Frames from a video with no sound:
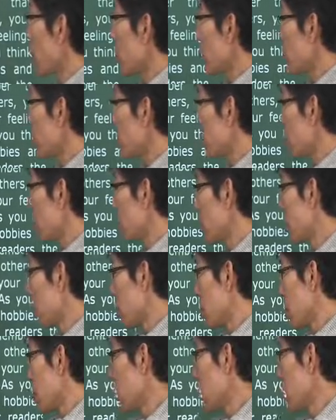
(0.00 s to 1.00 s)
그래서
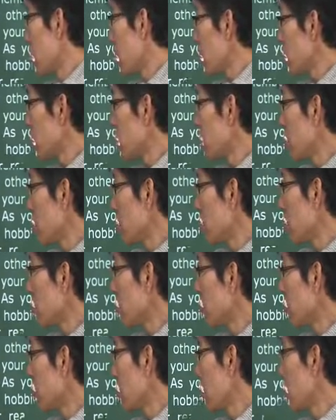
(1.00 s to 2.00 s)
네가
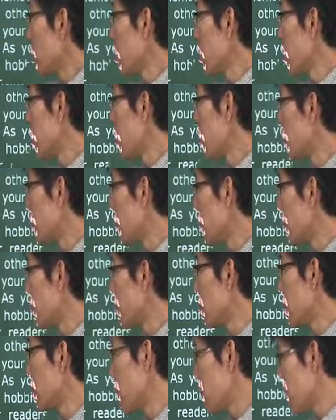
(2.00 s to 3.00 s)
즐긴다 아니면 네가
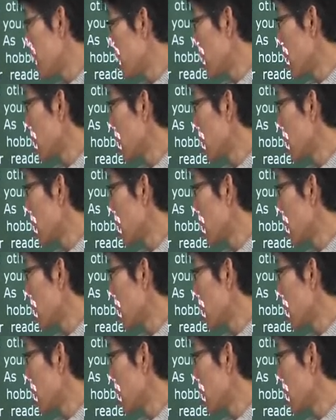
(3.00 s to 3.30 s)
즐기듯이